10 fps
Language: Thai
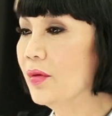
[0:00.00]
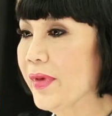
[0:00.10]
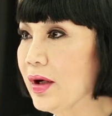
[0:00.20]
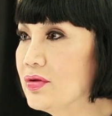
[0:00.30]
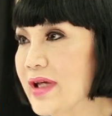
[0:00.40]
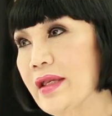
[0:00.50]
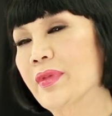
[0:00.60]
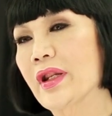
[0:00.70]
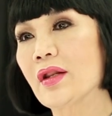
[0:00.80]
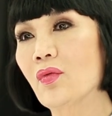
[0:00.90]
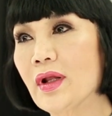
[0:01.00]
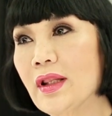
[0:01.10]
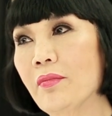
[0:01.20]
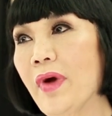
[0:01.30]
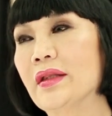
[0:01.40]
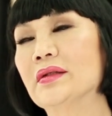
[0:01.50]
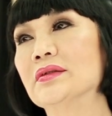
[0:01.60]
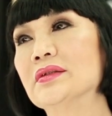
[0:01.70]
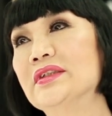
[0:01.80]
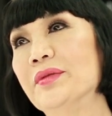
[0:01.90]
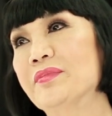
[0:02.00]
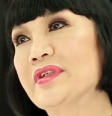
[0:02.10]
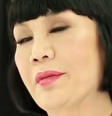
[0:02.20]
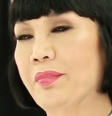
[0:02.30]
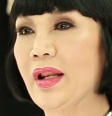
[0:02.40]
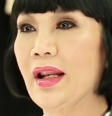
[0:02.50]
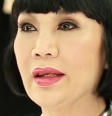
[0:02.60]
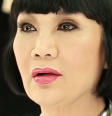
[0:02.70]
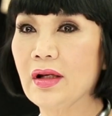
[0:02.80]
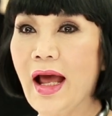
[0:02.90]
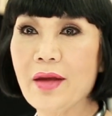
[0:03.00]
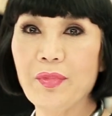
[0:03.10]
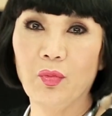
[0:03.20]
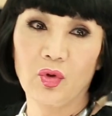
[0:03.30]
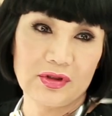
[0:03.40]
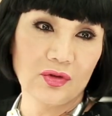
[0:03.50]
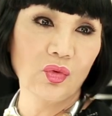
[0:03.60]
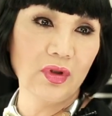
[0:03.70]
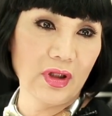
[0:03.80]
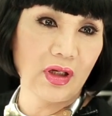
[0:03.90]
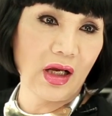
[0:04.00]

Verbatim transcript: ก็ไม่เข้าใจเหมือนกันว่าทำไมถึงหยิบจับอะไรก็ได้ไปหมดซะทุกเรื่อง